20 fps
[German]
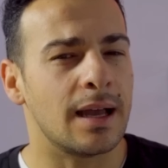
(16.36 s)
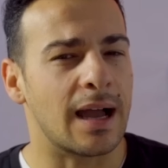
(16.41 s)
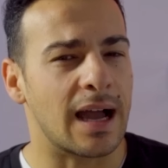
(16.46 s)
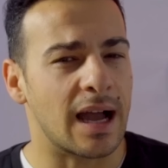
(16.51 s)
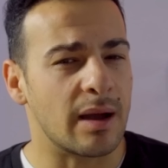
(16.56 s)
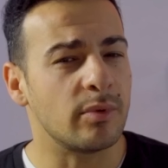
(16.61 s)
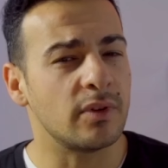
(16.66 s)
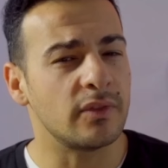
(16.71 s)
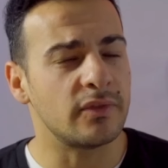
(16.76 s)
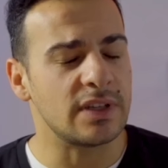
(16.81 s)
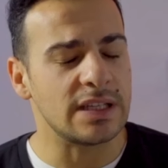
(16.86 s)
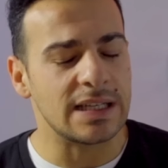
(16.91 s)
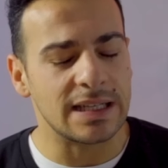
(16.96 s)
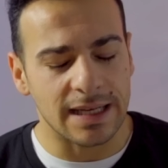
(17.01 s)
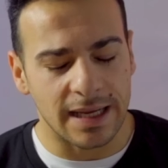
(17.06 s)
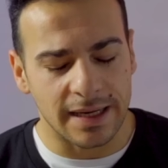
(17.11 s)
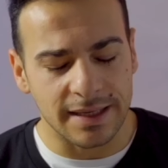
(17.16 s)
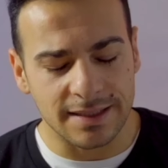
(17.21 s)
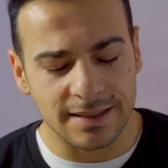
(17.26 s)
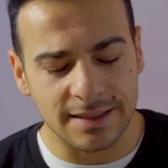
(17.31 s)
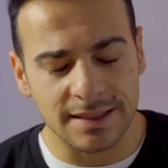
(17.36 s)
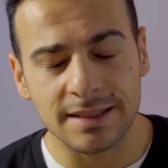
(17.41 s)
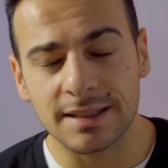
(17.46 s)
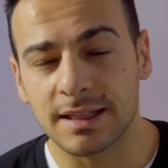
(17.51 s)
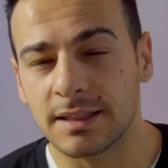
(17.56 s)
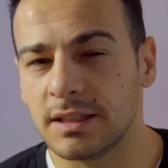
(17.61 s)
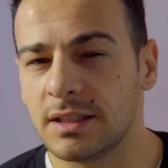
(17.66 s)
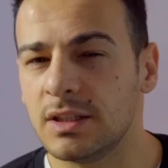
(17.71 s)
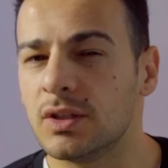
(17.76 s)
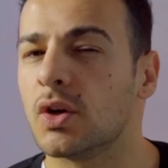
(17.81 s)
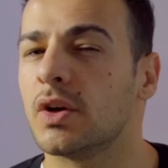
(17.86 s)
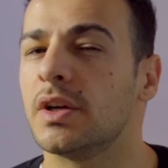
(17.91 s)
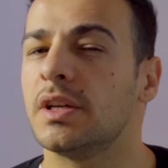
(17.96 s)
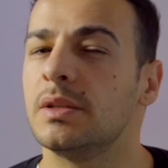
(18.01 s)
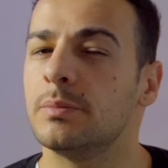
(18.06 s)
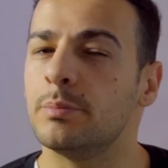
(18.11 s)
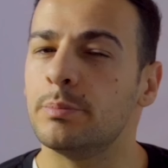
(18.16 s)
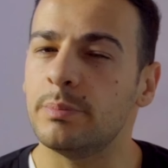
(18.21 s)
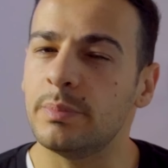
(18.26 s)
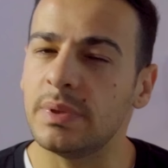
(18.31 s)
aber vielleicht sind ja die
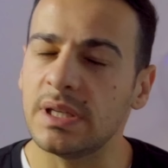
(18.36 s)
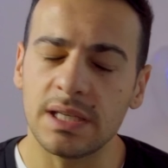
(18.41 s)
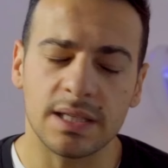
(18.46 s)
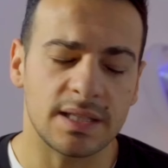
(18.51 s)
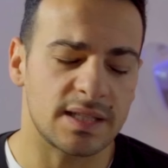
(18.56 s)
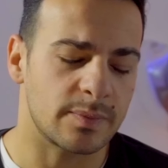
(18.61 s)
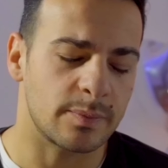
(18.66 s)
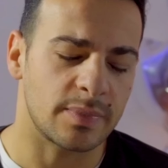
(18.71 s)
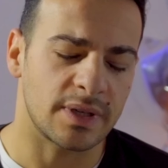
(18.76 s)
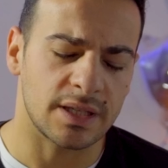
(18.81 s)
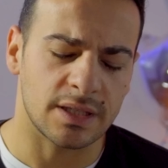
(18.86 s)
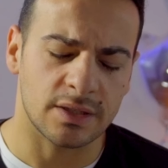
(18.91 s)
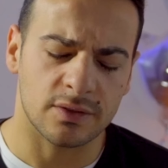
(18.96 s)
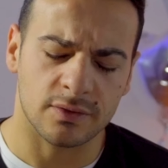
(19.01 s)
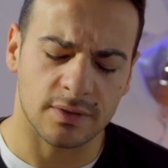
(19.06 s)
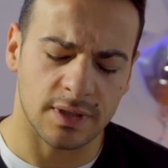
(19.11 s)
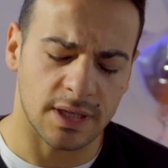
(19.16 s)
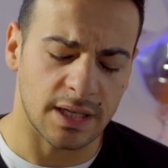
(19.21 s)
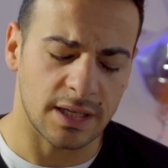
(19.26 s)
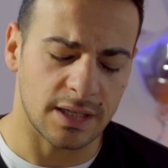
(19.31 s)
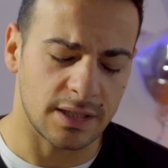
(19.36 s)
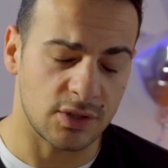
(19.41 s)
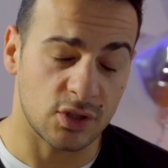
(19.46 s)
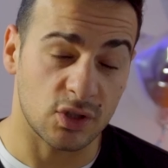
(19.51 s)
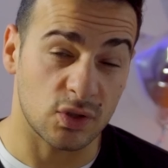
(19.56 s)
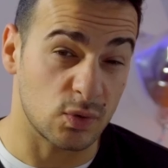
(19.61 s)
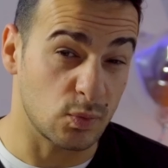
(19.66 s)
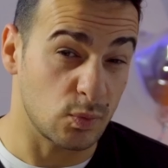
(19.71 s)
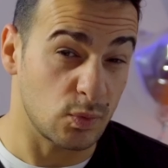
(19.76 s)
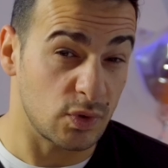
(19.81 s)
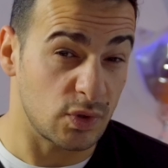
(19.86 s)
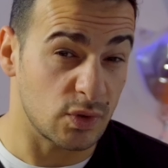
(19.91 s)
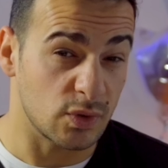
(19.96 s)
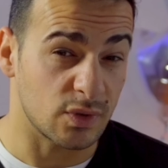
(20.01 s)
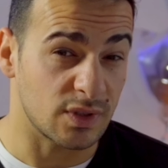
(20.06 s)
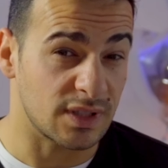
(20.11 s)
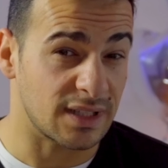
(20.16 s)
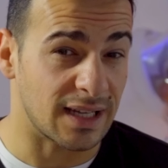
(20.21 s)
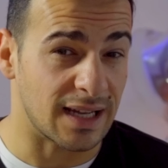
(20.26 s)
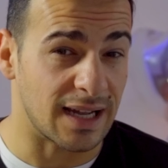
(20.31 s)
neuen Beats bei Dre
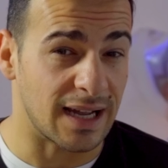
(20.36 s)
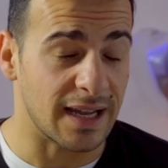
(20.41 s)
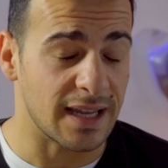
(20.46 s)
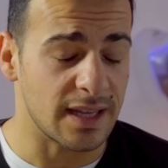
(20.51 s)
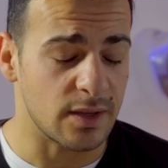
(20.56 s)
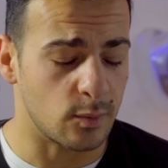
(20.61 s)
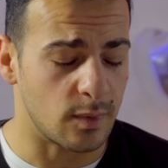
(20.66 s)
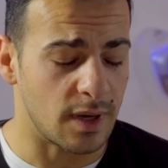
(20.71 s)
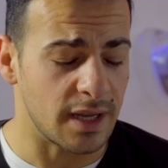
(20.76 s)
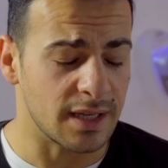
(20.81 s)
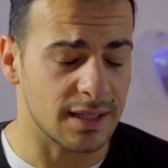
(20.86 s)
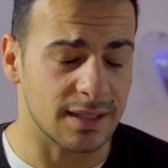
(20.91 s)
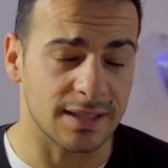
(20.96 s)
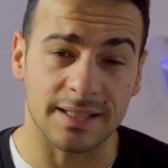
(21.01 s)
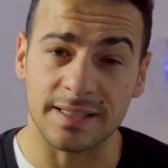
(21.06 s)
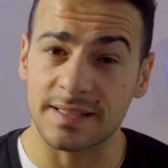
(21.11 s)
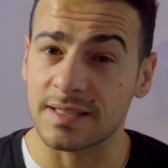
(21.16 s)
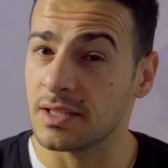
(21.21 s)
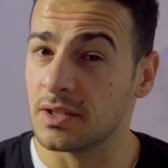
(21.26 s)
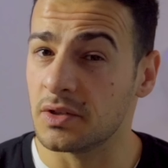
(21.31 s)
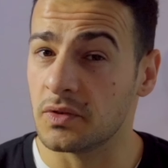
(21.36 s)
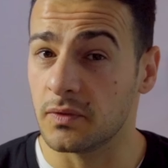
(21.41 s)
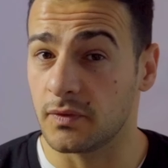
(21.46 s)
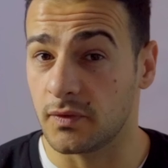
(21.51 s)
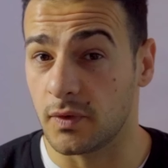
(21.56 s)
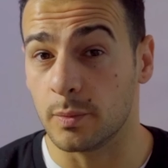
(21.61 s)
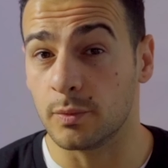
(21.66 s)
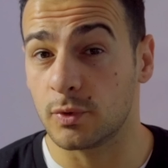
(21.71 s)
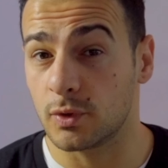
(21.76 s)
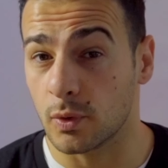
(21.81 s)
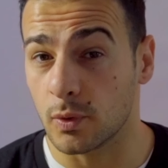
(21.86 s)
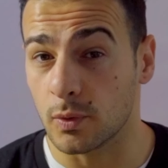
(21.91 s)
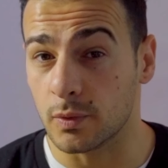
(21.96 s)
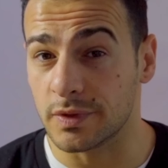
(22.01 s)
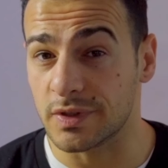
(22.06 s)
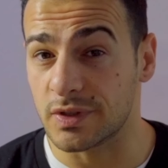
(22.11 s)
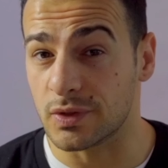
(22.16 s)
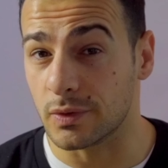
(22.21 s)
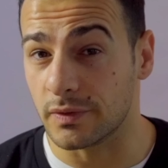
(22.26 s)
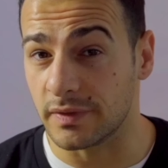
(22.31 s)
Studio 3 Wireless vom
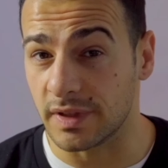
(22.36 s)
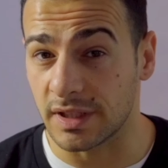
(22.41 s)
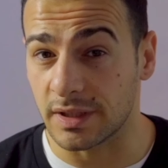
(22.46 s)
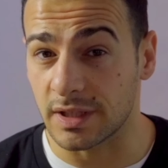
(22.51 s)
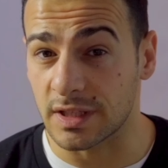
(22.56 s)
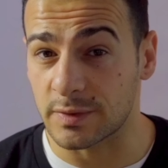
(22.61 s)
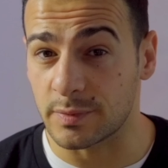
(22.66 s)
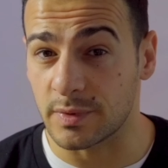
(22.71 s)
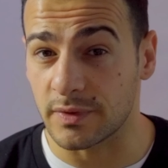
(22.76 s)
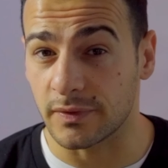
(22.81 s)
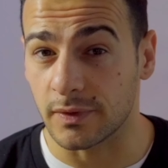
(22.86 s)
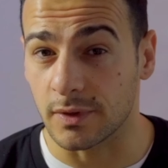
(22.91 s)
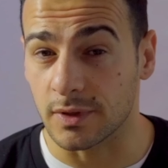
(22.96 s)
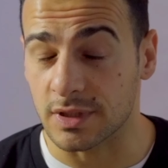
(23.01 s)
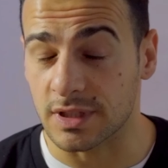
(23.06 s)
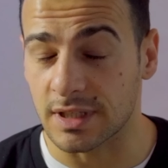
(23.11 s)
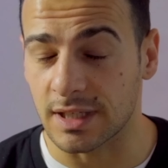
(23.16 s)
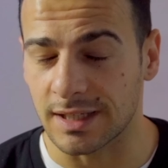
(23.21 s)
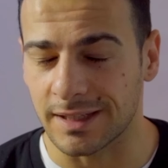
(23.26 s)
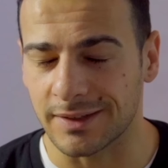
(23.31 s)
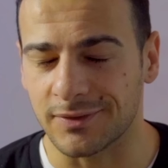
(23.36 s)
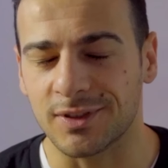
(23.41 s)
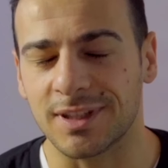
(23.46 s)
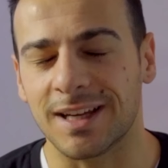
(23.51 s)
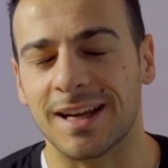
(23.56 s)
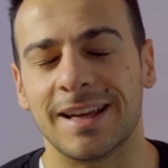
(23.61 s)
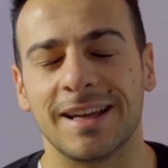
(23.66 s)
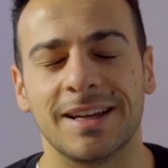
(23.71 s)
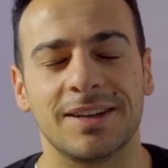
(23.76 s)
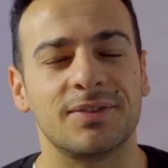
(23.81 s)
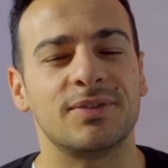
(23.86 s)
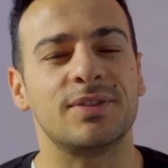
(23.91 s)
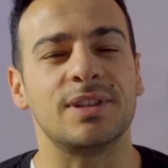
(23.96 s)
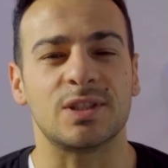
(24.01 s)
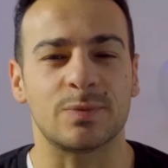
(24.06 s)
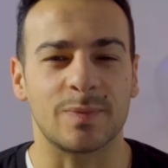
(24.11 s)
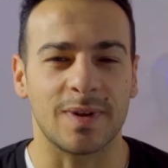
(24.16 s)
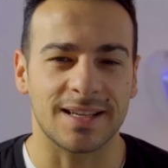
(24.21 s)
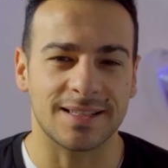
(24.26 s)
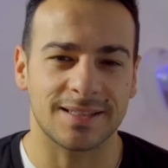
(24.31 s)
Ton so, wie ich es mir vorstelle. Von daher
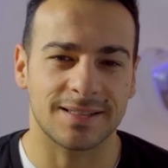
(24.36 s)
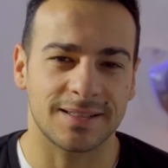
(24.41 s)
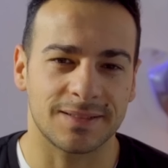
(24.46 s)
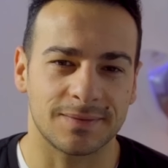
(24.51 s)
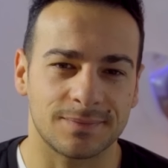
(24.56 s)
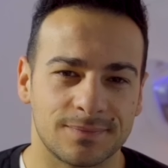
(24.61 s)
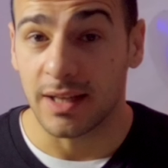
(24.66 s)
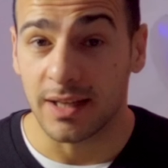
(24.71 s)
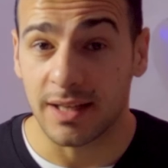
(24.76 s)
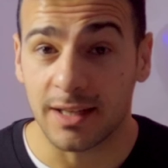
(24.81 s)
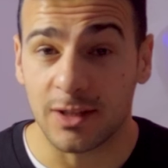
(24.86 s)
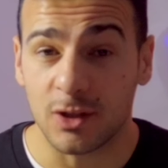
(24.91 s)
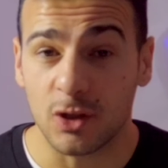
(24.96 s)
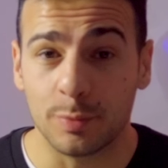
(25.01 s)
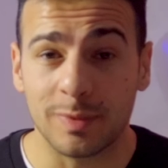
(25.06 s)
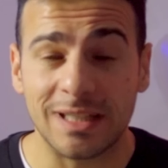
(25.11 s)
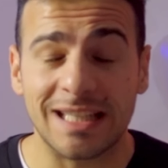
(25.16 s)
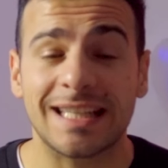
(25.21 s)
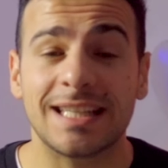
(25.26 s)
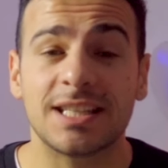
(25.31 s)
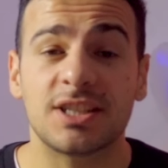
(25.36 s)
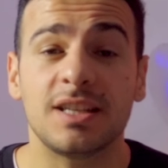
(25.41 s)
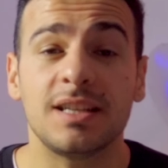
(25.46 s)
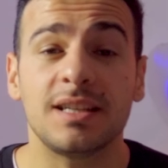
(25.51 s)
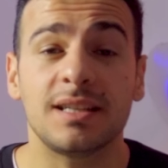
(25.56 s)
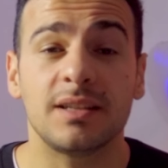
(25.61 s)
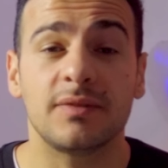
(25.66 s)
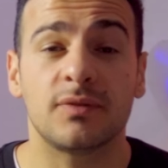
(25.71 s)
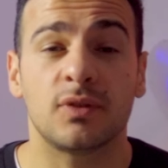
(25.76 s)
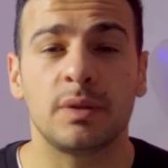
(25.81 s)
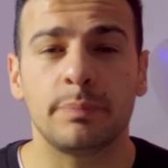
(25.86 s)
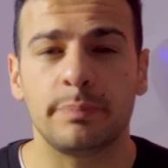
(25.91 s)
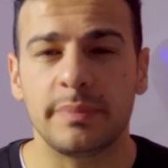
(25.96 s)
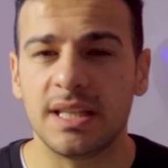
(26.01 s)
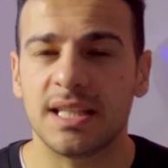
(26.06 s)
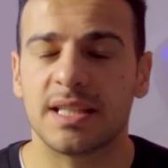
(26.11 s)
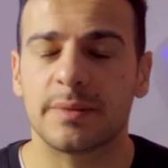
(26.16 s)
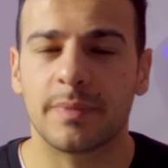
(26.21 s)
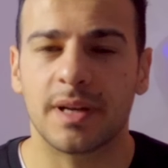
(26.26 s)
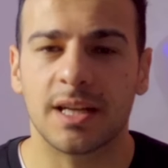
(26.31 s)
viel Spaß. Über die Geschichte von
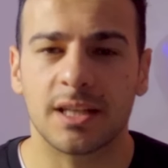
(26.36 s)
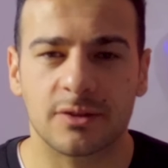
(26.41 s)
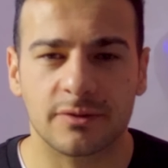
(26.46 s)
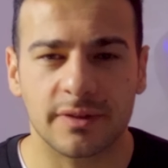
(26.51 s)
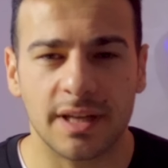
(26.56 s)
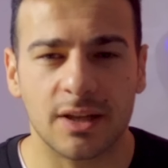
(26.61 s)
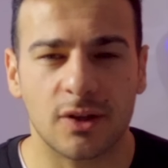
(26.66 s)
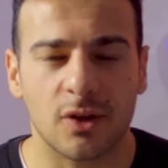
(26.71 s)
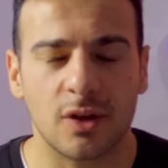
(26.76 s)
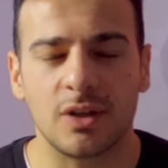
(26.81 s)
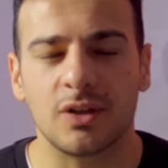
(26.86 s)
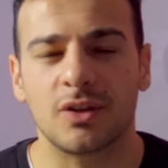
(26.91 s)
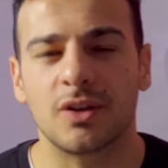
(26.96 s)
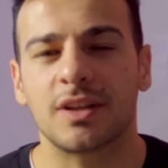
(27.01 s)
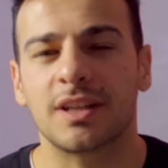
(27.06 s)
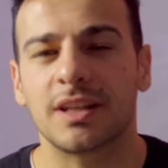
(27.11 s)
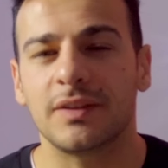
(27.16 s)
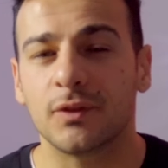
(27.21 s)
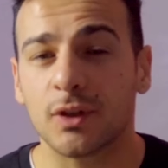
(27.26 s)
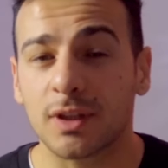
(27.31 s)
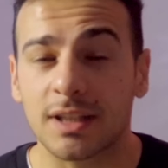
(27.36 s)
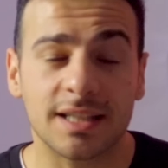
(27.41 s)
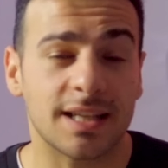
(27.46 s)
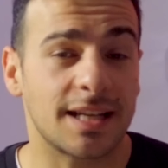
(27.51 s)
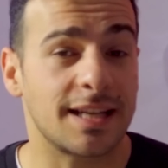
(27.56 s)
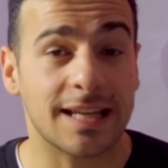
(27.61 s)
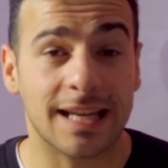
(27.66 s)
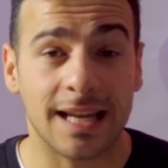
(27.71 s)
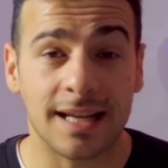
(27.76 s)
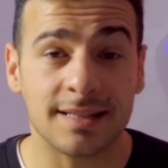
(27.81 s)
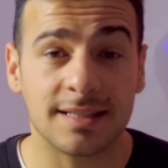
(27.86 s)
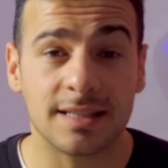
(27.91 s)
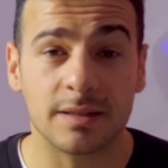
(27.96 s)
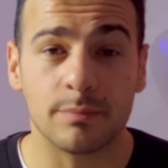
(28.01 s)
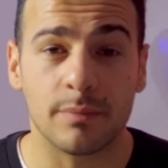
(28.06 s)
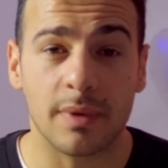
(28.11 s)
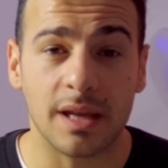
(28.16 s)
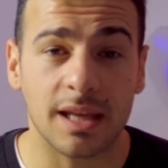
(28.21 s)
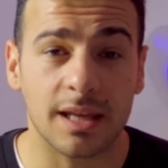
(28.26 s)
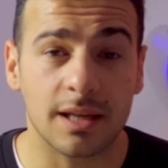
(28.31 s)
Beats by Dre könnte ich euch wirklich eine
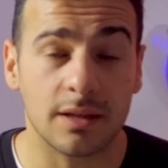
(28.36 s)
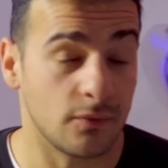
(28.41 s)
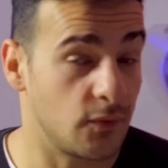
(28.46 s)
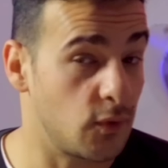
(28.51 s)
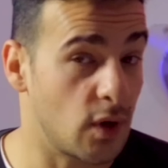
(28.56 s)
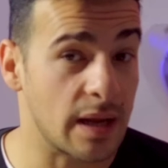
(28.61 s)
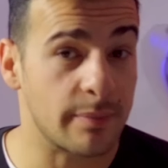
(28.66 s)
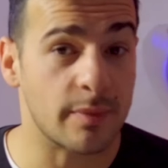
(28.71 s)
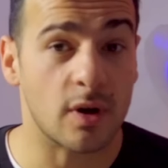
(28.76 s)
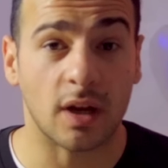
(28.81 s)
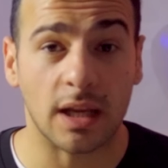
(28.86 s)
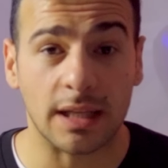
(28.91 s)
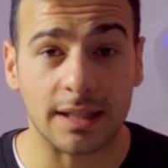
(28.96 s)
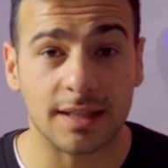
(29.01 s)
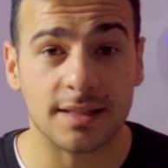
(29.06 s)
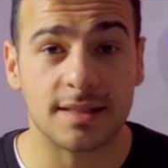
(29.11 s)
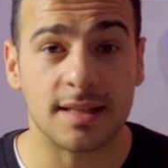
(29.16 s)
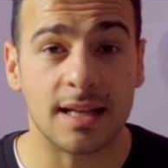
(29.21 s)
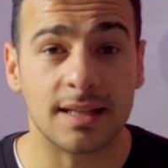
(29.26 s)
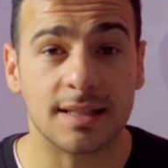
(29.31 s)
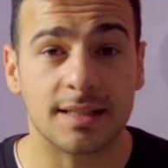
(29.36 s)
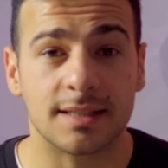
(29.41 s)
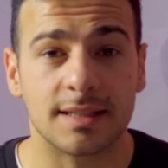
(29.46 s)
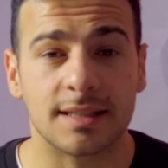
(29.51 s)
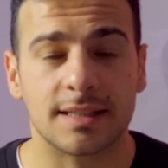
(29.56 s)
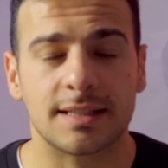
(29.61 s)
ganze Menge, vor allem auch Interessantes